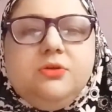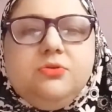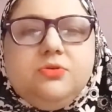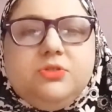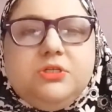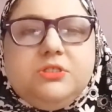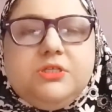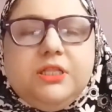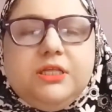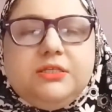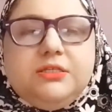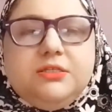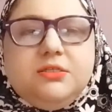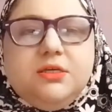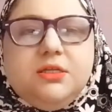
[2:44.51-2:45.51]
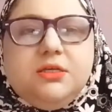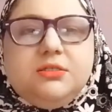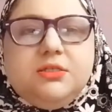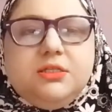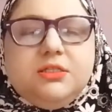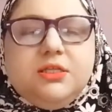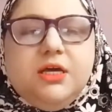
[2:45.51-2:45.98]
तो इसे ज़्यादा से ज़्यादा
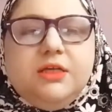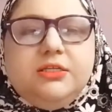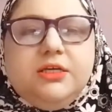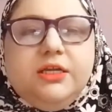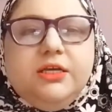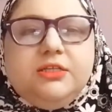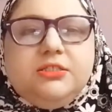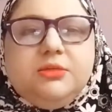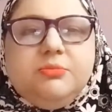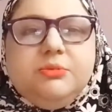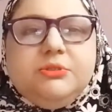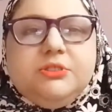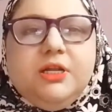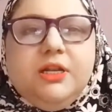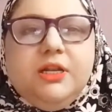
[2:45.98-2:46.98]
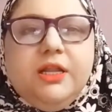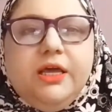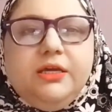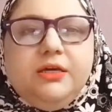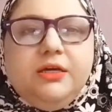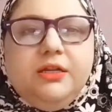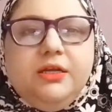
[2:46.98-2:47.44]
सदका जारी समझ कर
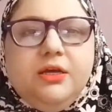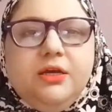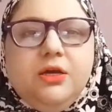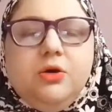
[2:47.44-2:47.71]
लाइक करें